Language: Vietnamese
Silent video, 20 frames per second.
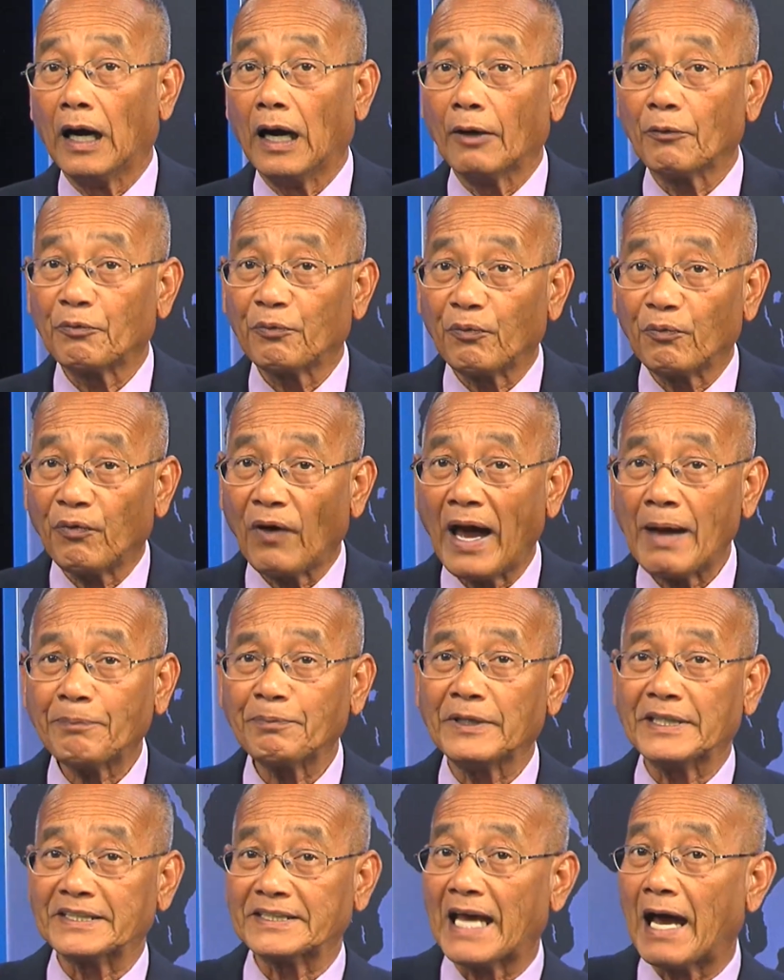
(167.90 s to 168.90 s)
Uh, Pháp
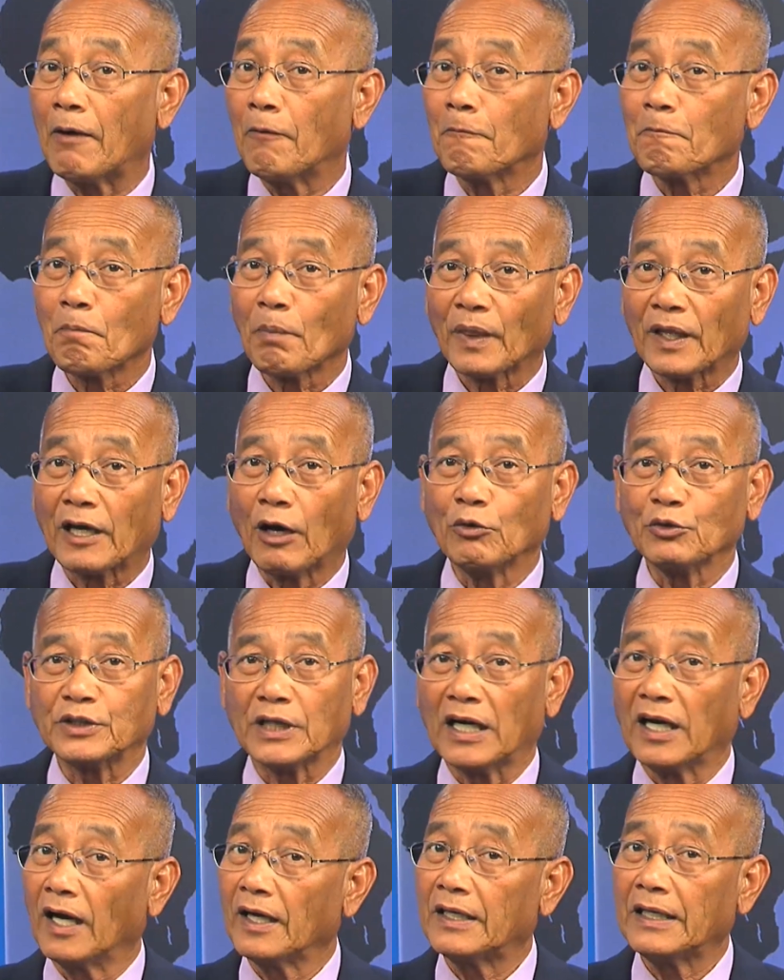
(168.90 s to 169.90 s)
thì sao? Câu
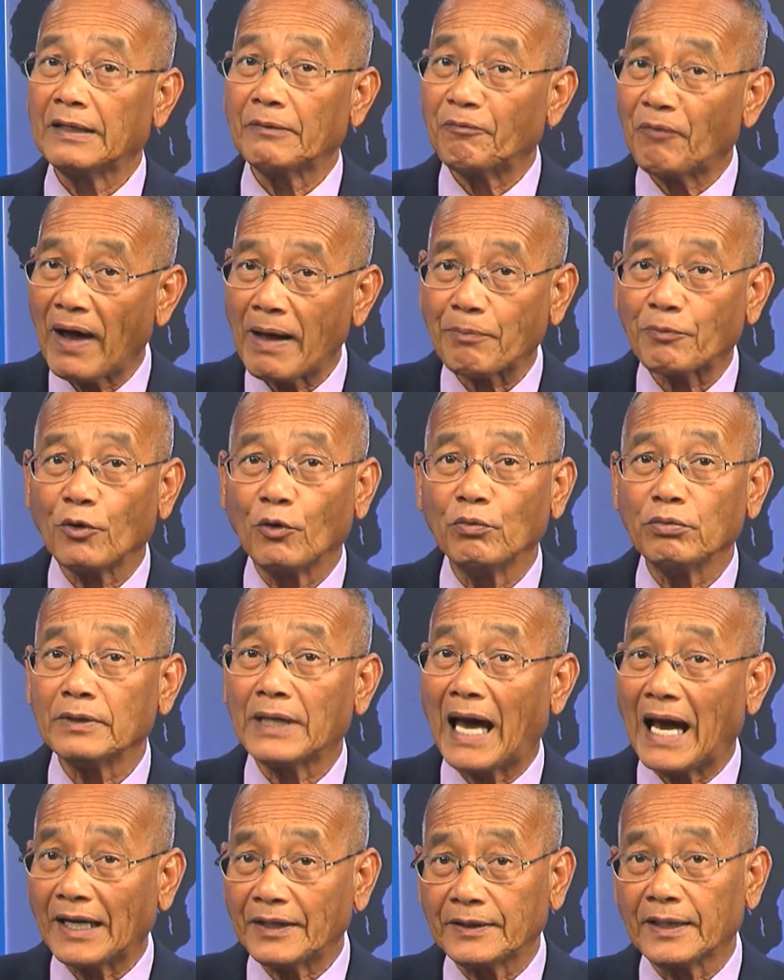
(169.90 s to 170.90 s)
trả lời thì Pháp cũng
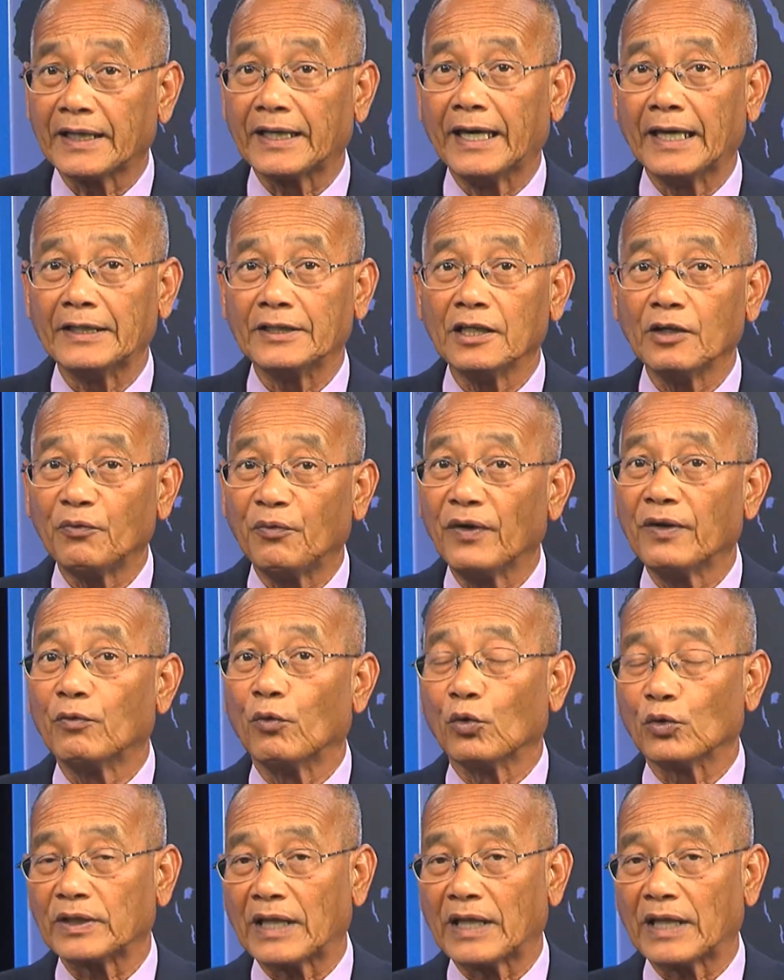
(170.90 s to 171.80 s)
đã thực hiện những phi vụ